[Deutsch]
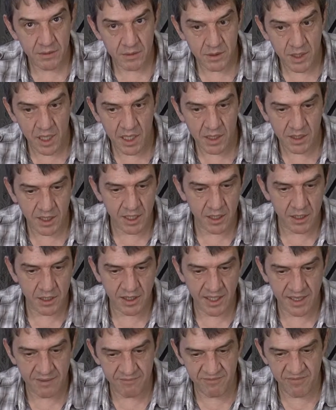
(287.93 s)
Ja, je
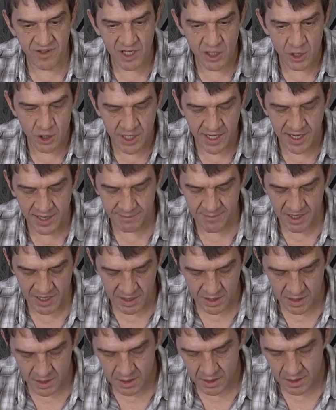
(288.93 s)
nachdem, wie schräg
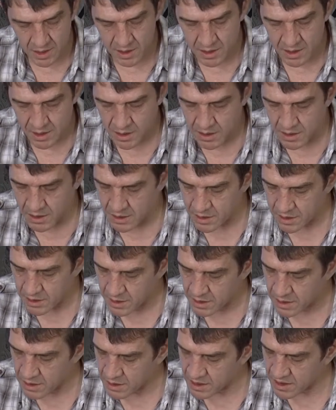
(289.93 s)
man äh,
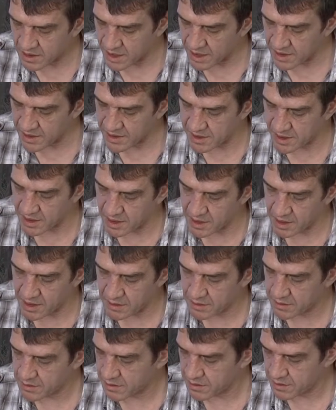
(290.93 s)
das Ganze
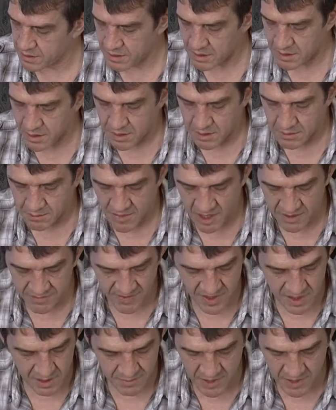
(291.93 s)
machen will.